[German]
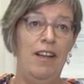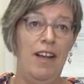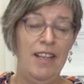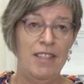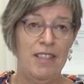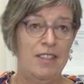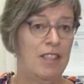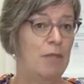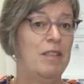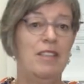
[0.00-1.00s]
Einerseits
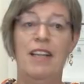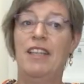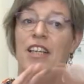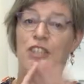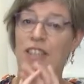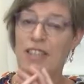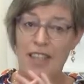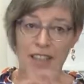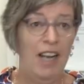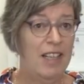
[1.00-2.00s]
kann man sagen, ich schicke es
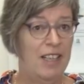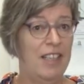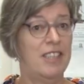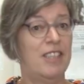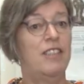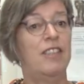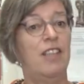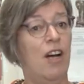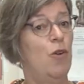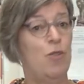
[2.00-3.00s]
an alle
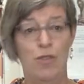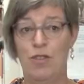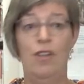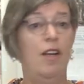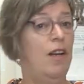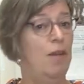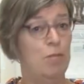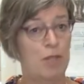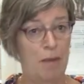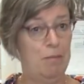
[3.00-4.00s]
gleichzeitig raus,
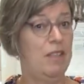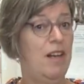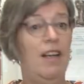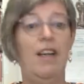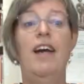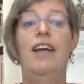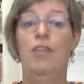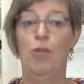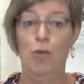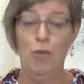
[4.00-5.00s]
ähm, schreibt bitte alle
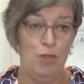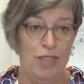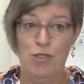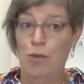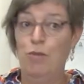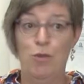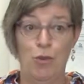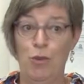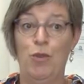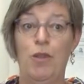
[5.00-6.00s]
rein und es kommt
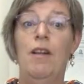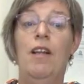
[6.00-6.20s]
zurück.